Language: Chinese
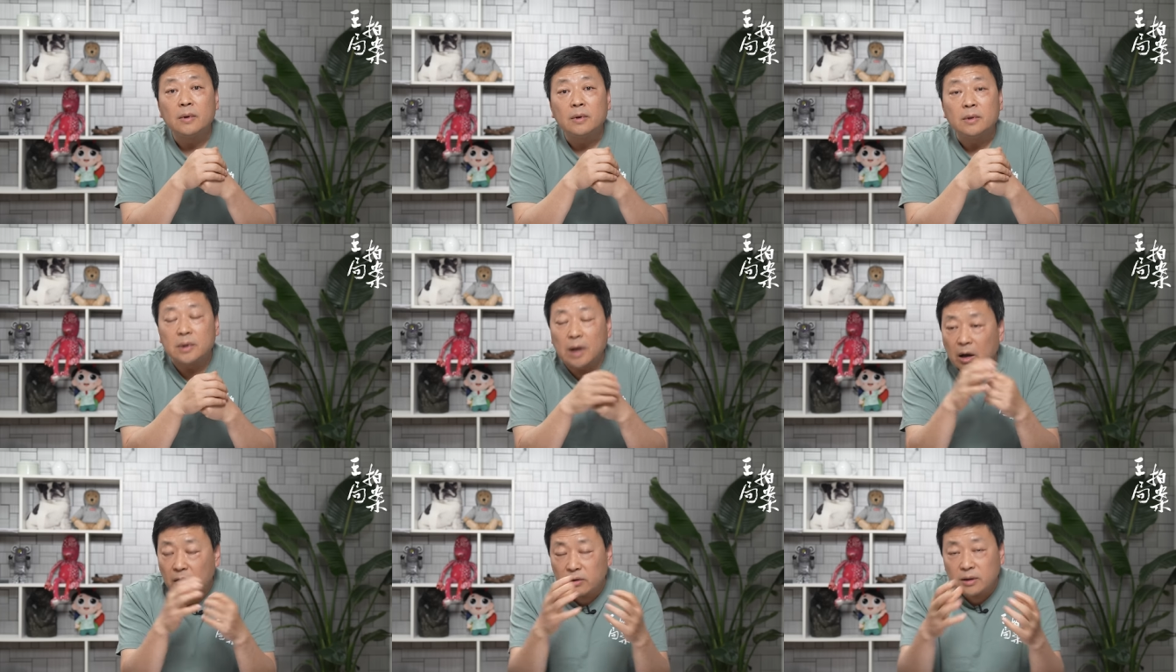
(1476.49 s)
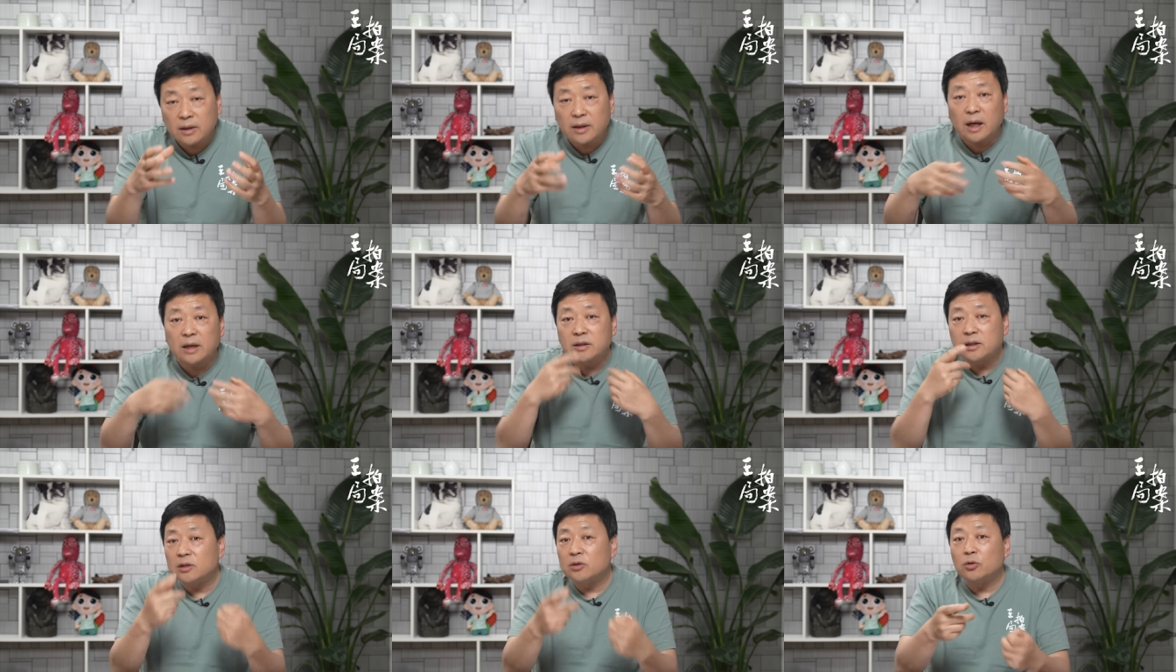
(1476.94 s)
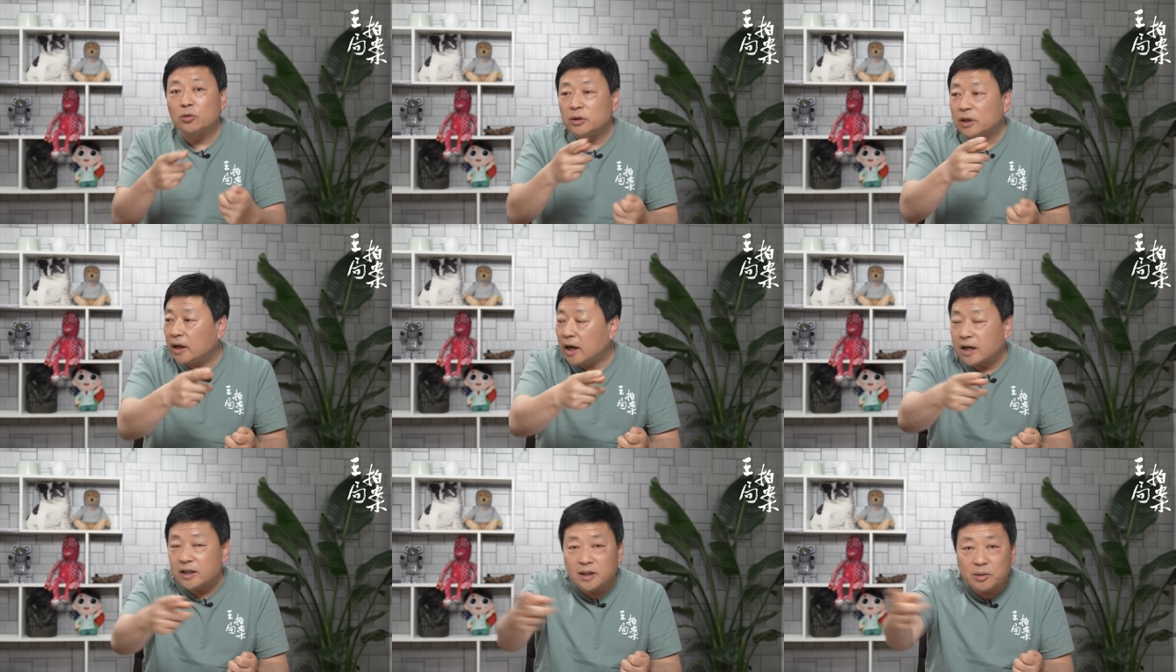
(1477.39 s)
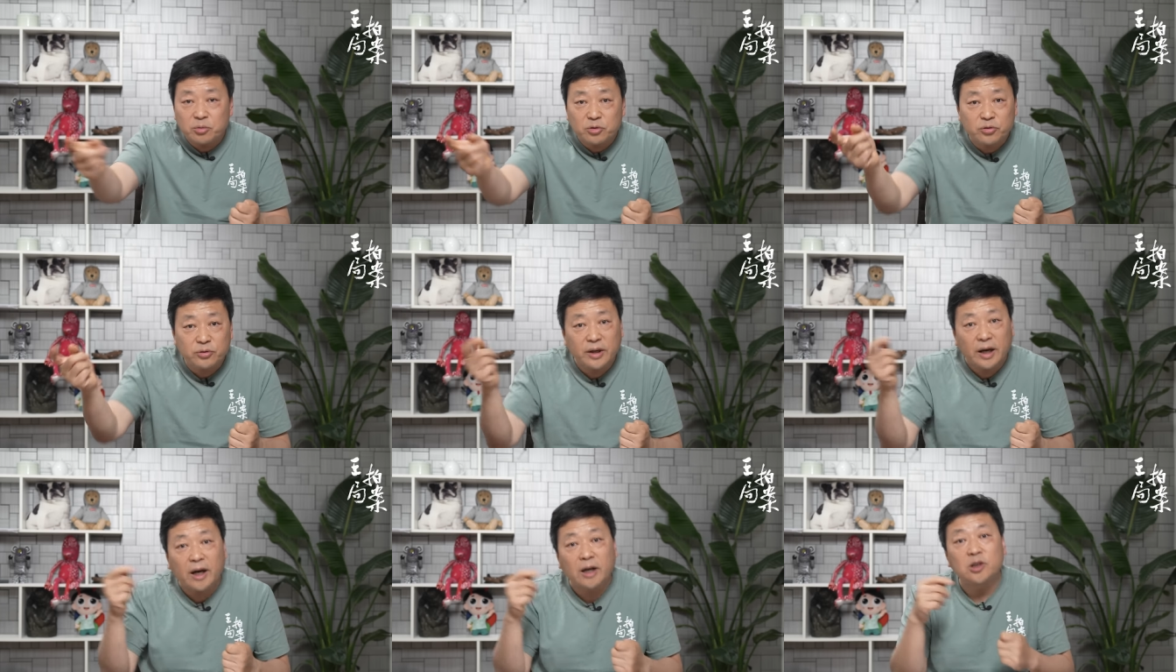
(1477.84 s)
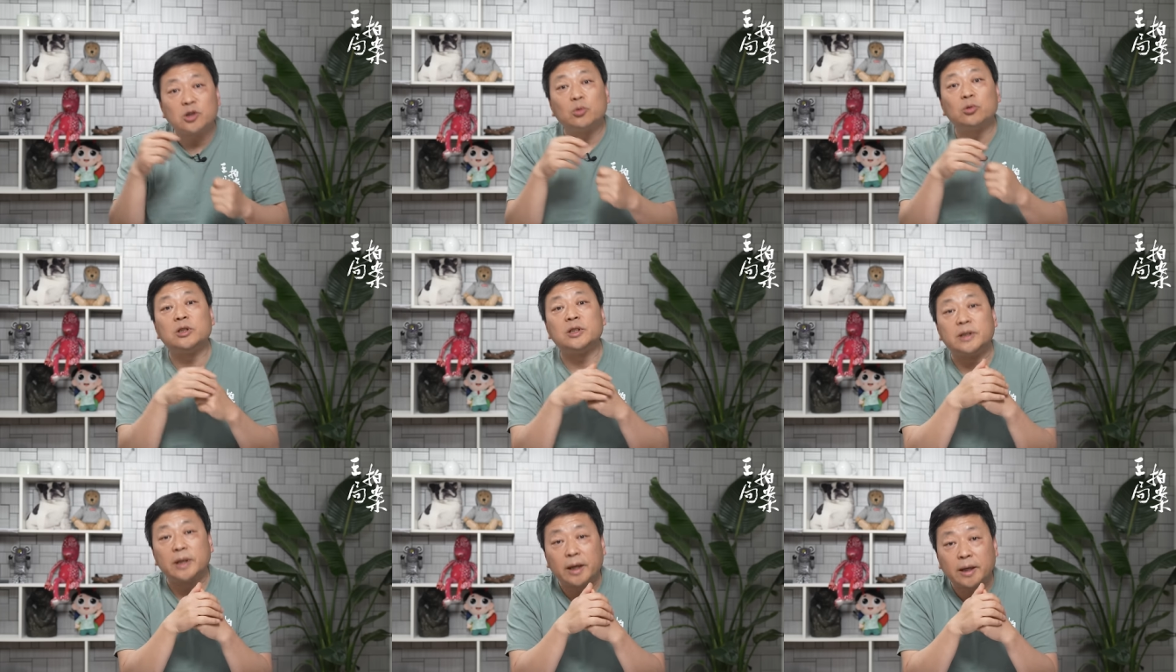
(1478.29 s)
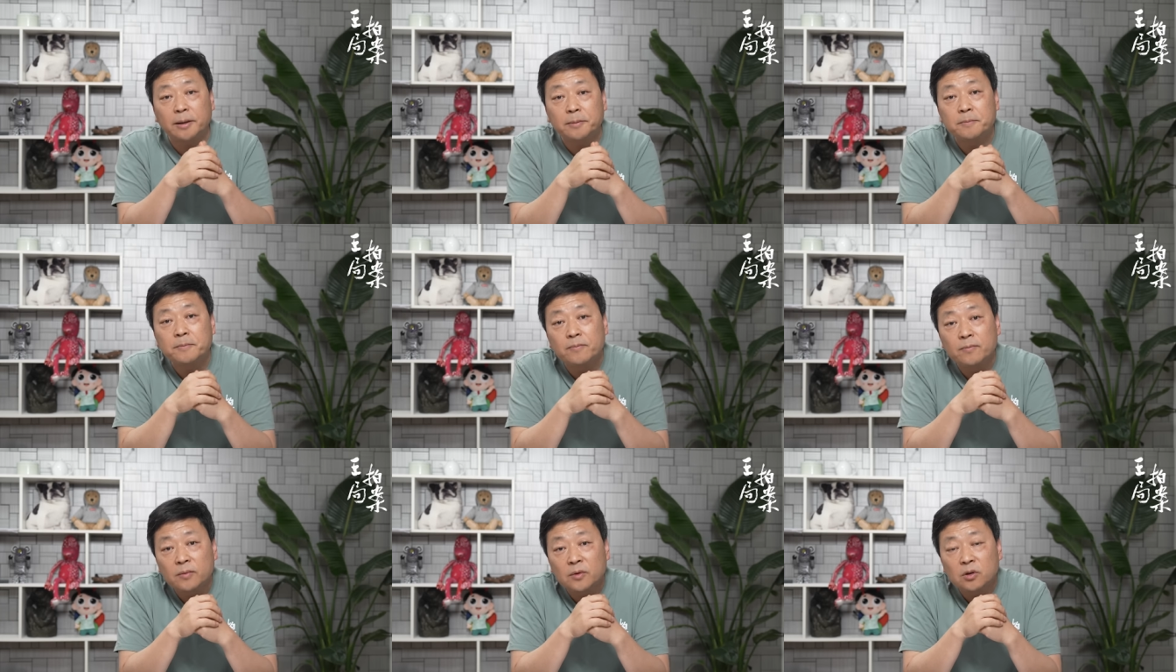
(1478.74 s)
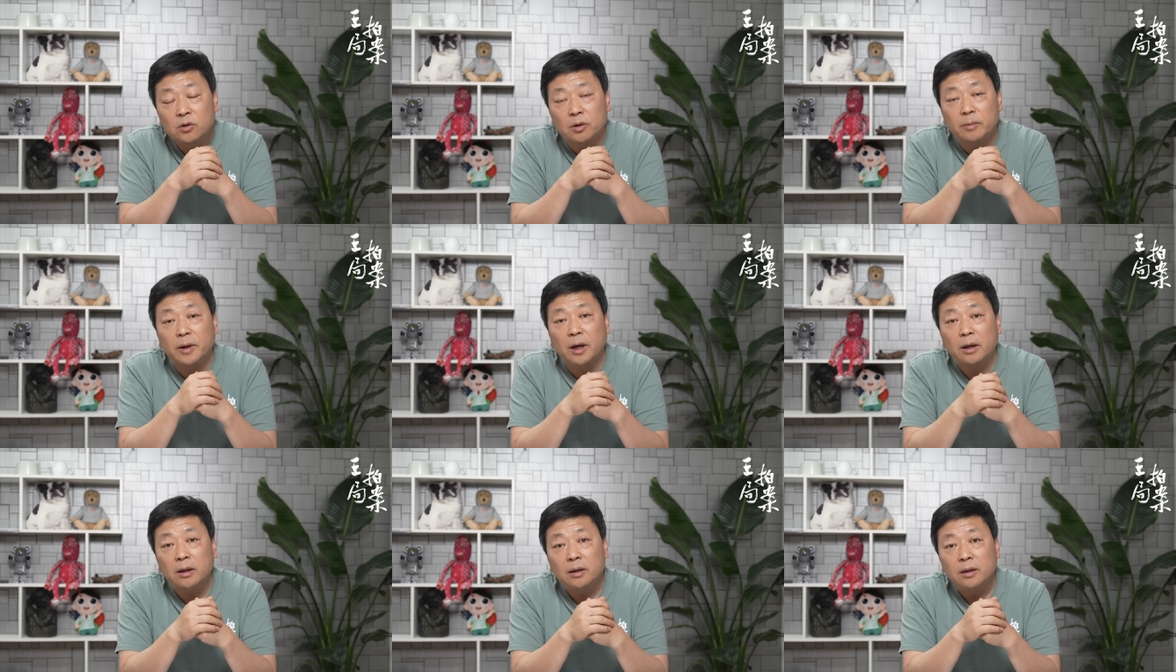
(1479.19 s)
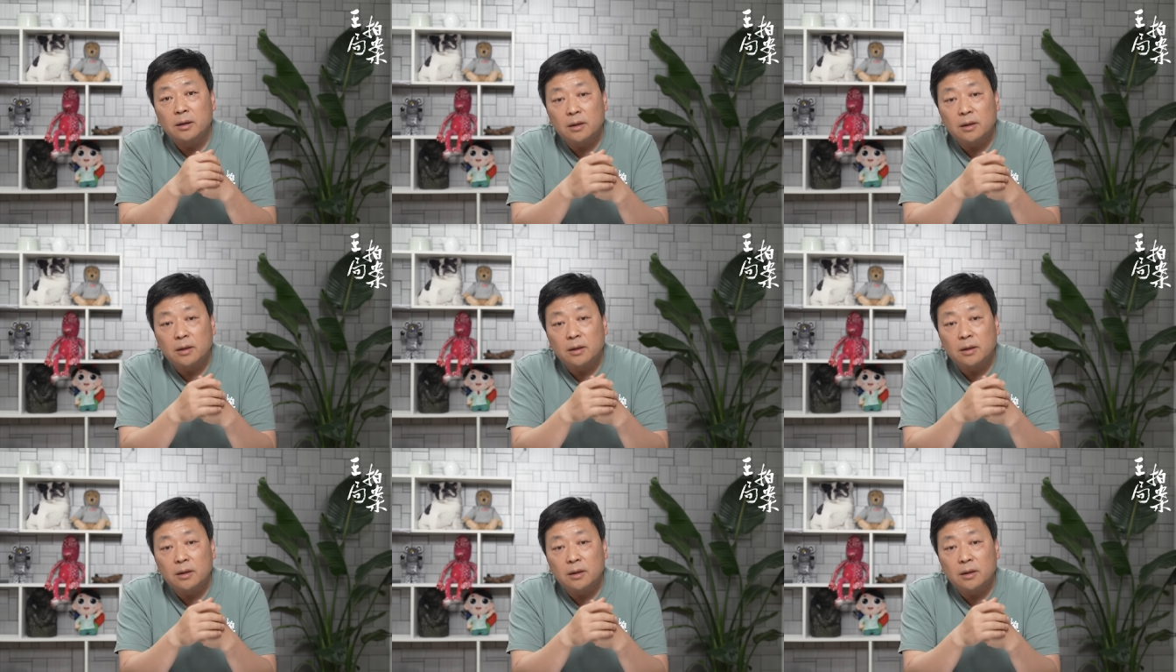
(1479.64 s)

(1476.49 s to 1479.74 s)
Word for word: 然后呢，干成功，他看谁不顺眼还收拾谁，对吧？